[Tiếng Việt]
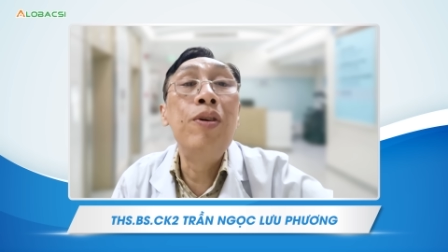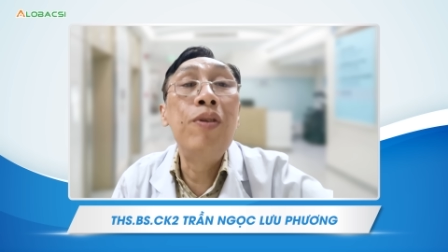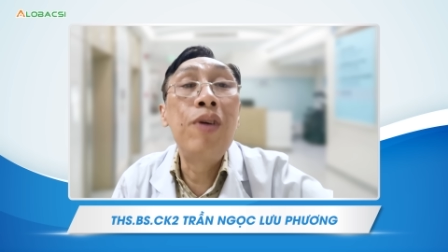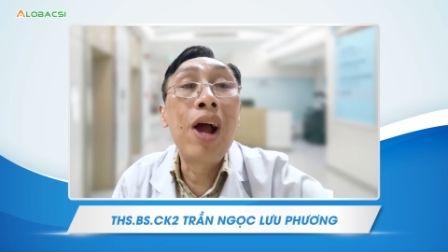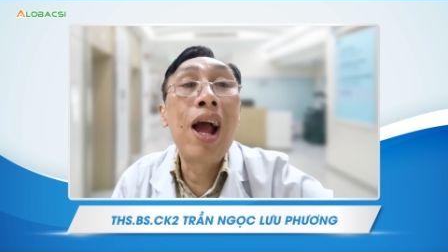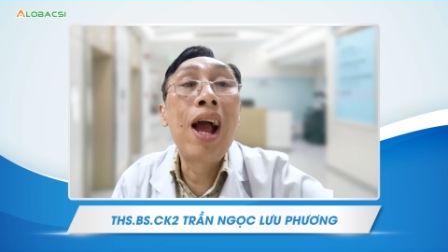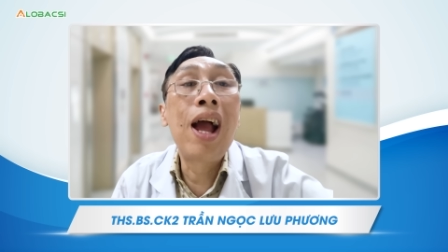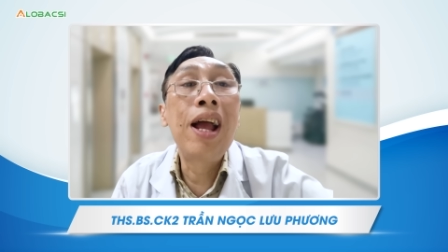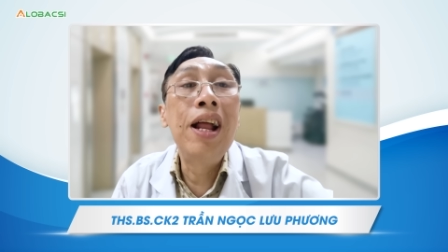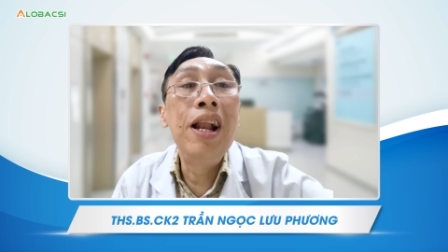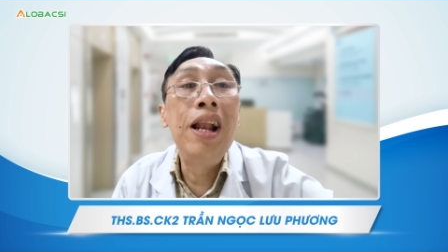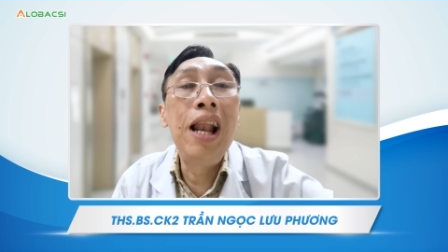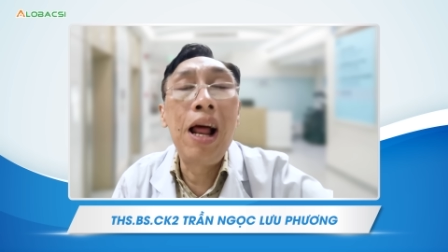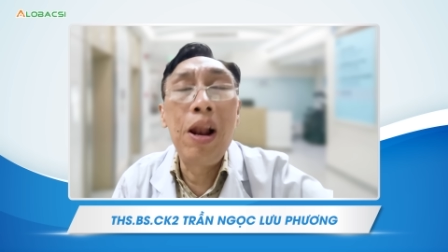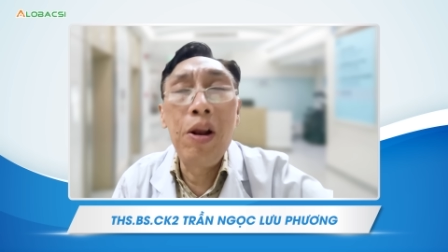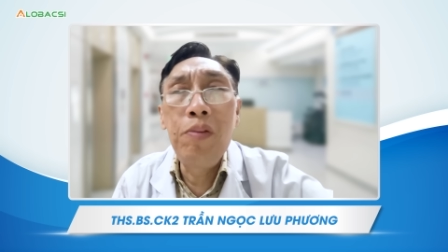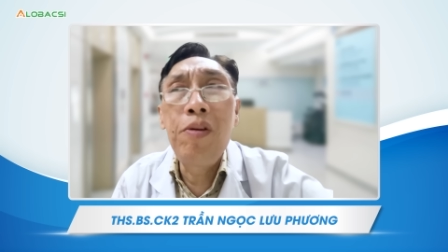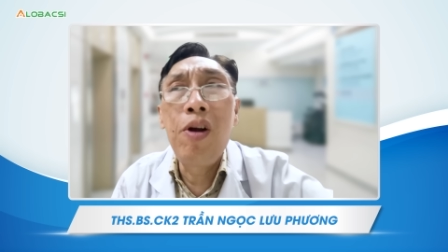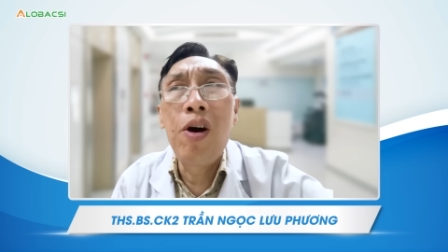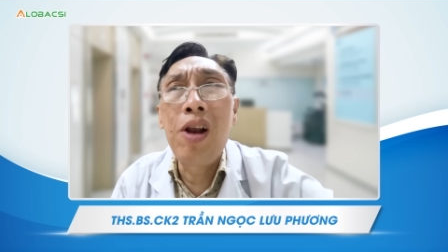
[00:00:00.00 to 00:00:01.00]
liều 2
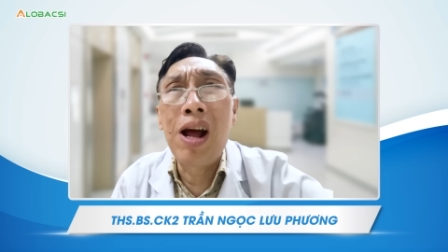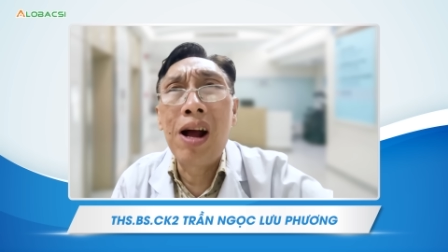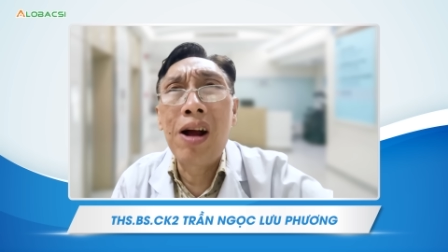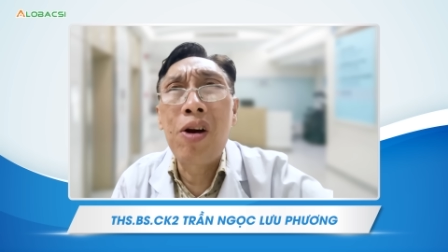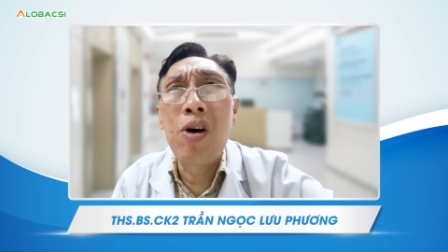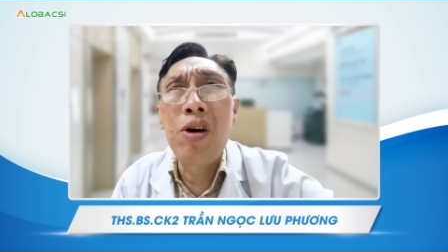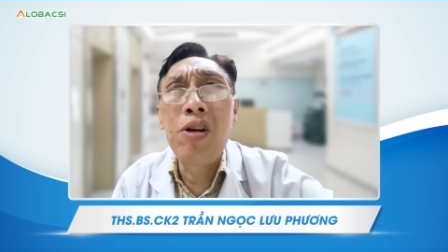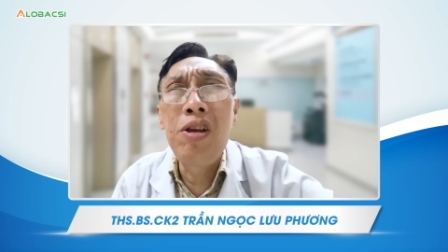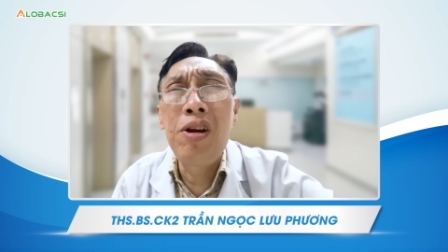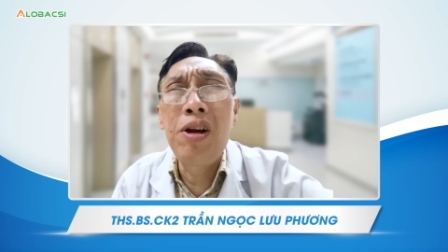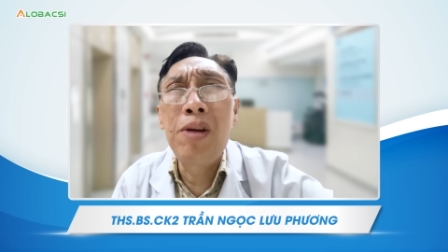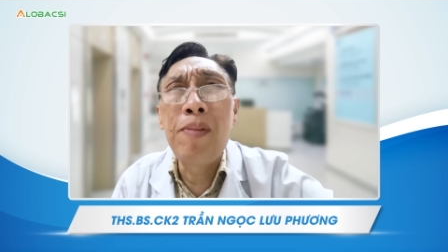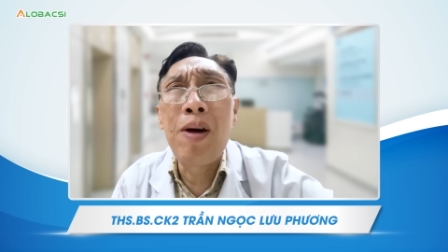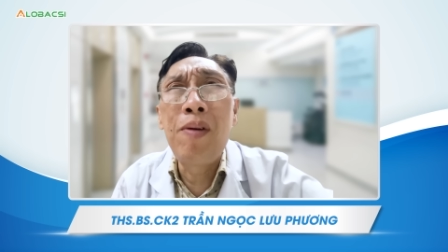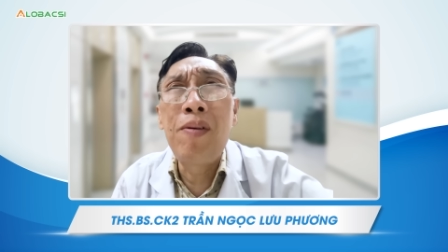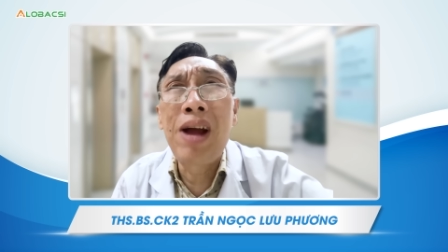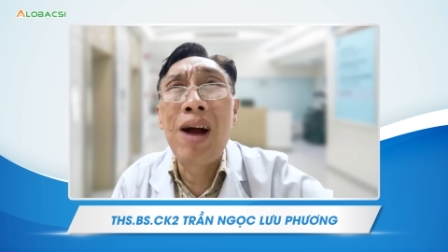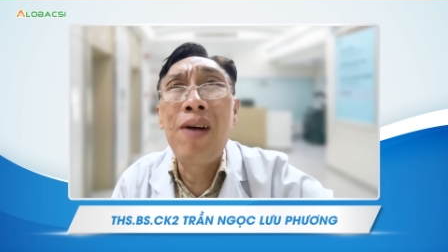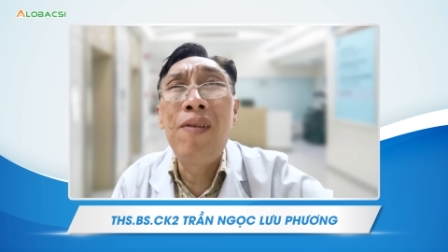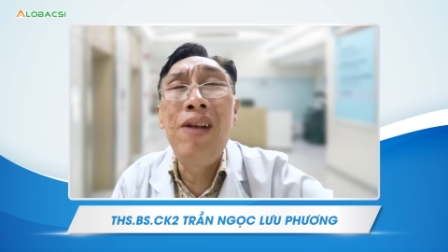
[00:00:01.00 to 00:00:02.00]
là lúc đó đã có những cái
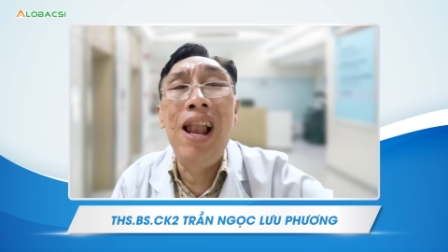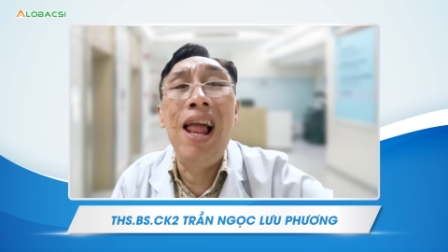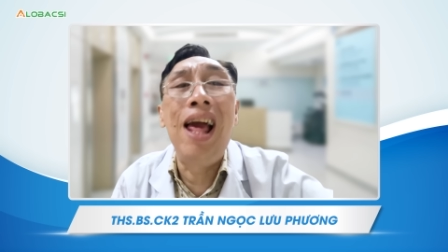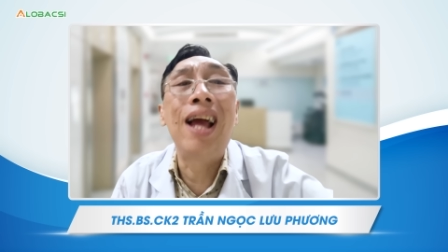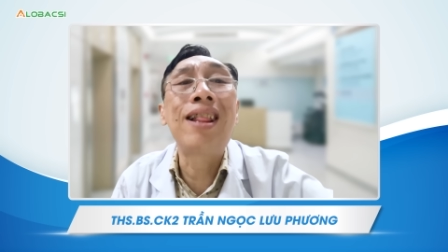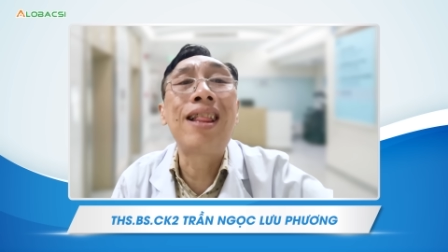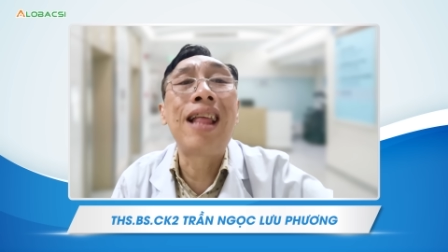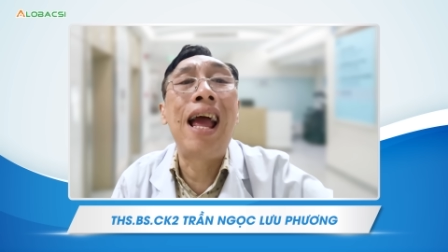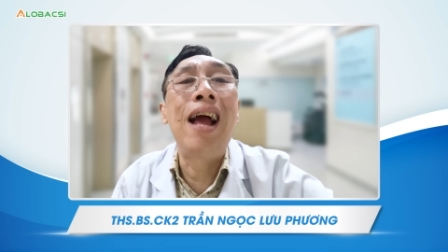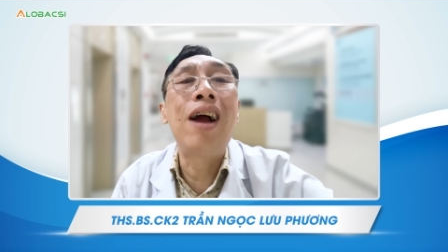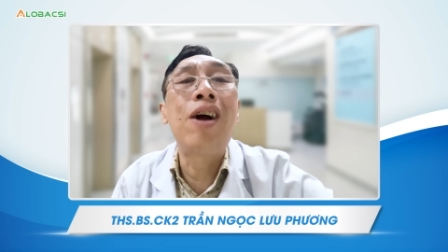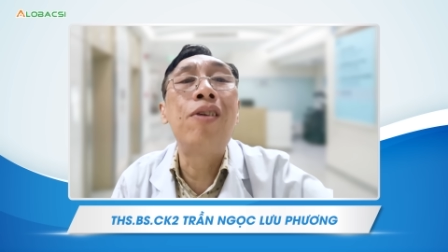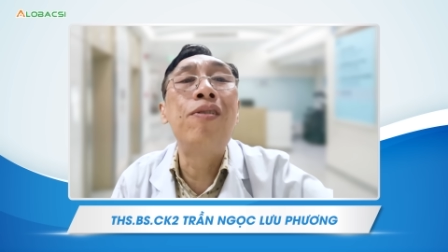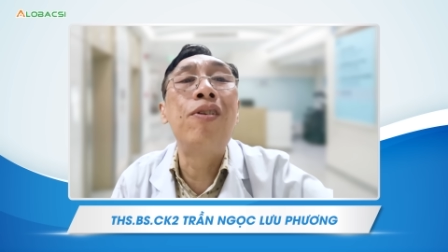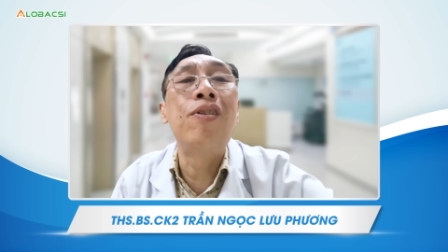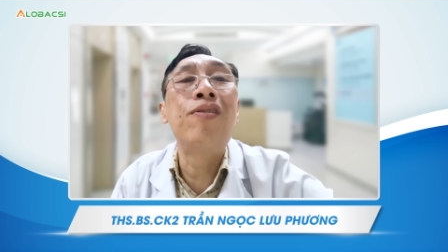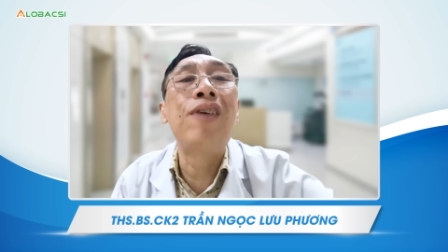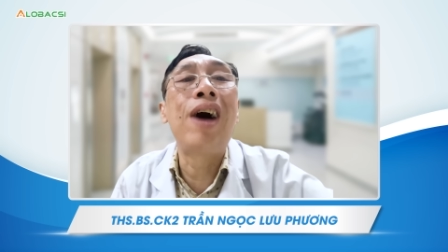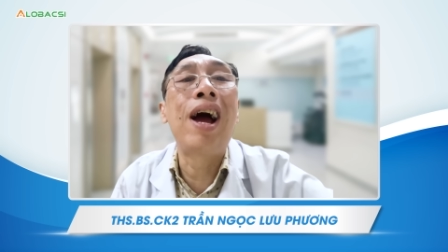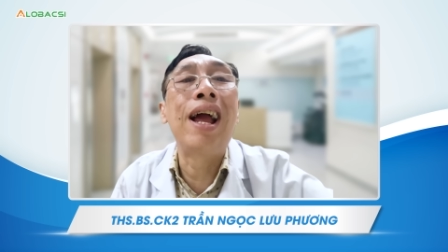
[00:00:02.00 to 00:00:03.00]
báo cáo lẻ tẻ
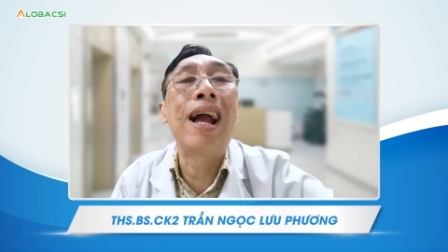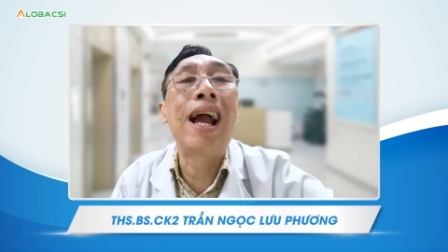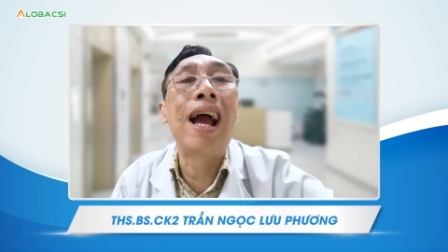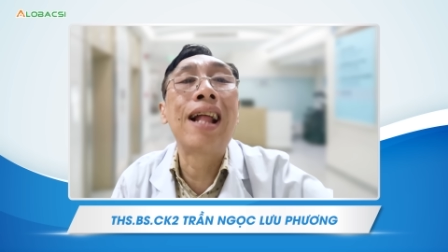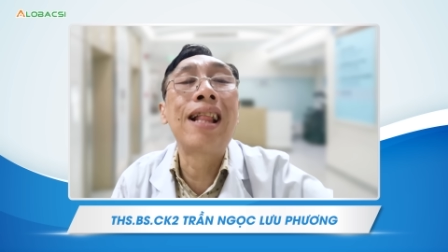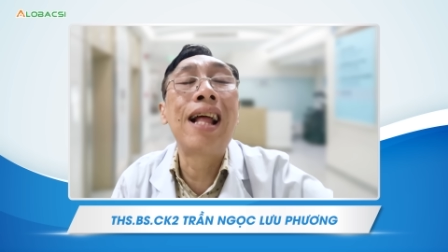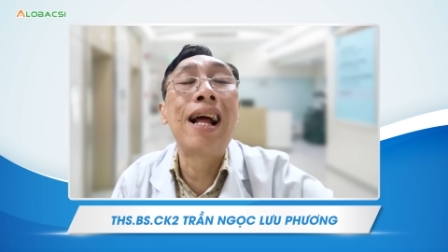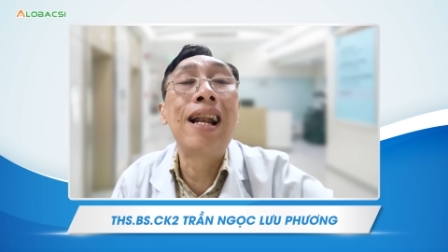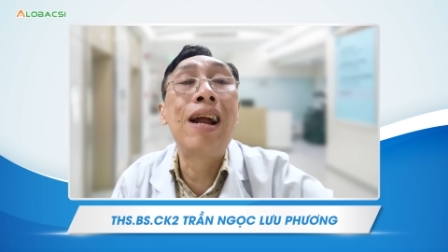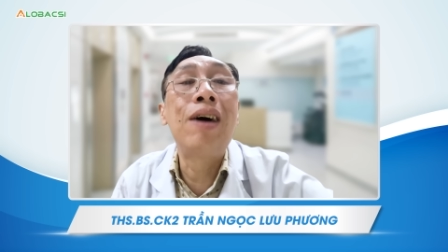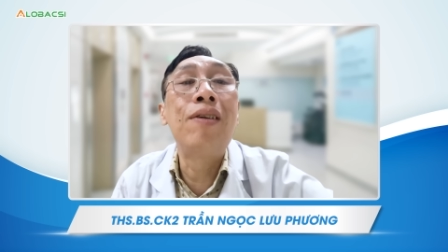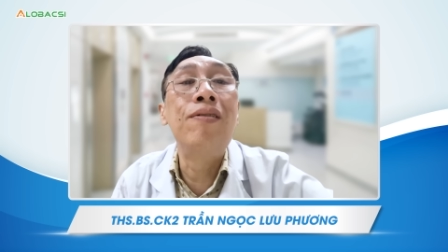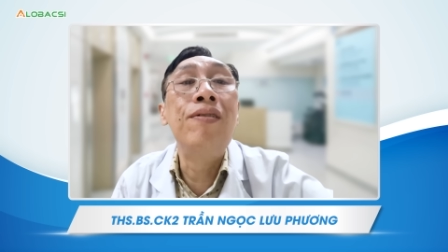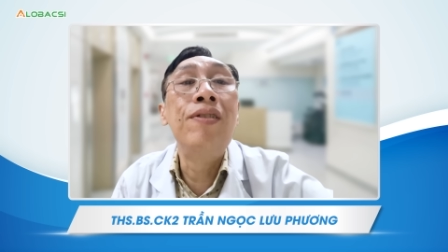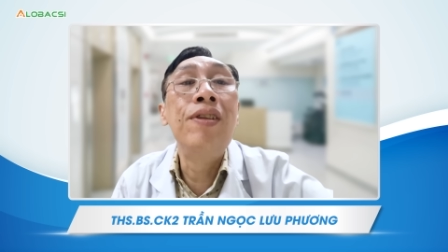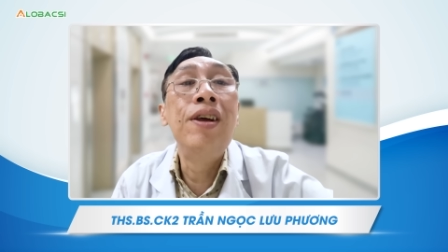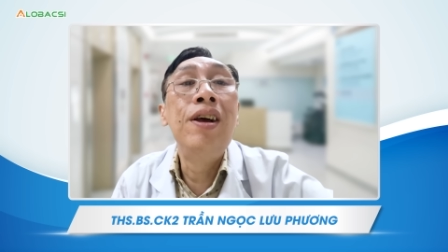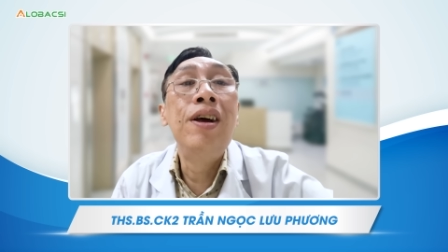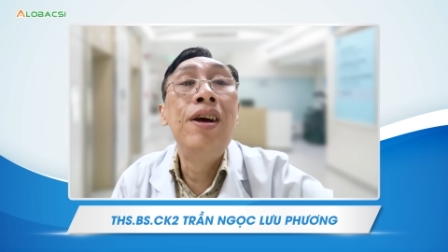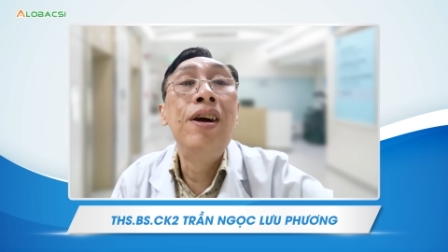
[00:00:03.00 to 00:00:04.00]
có một vài ca tăng đông